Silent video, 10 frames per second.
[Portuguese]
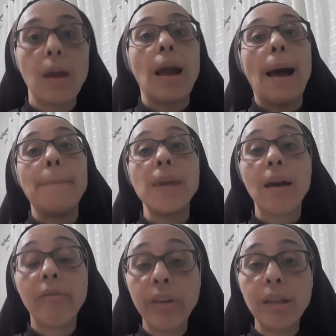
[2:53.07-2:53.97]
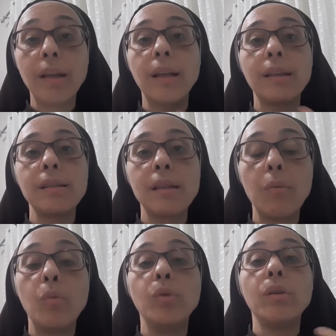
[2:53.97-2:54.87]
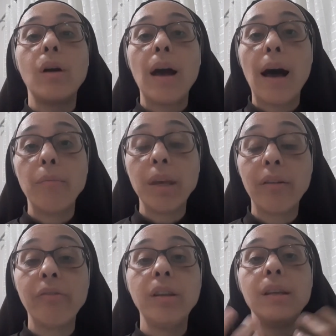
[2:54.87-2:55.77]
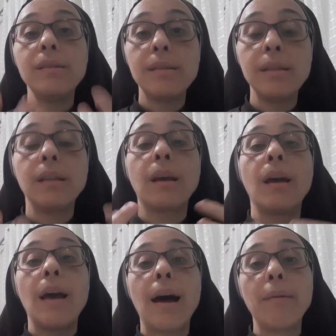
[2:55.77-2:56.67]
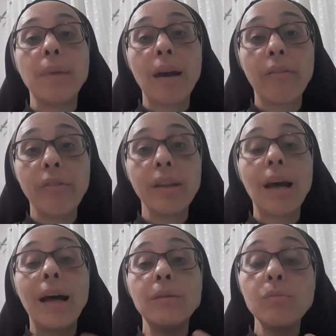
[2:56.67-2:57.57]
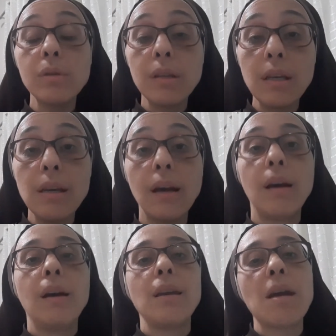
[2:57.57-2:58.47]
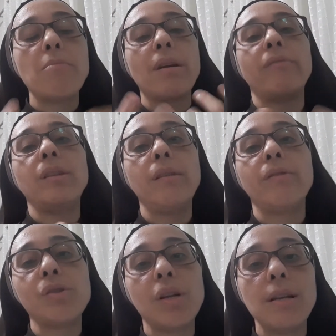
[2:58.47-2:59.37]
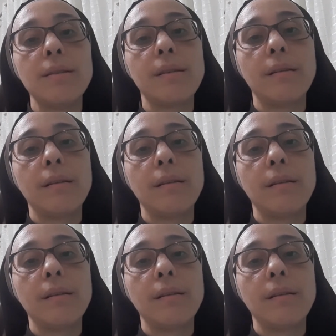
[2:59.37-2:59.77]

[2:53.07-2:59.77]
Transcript: A minha vida dá testemunho, a minha vida ensina, a minha vida anuncia e a minha vida evangeliza.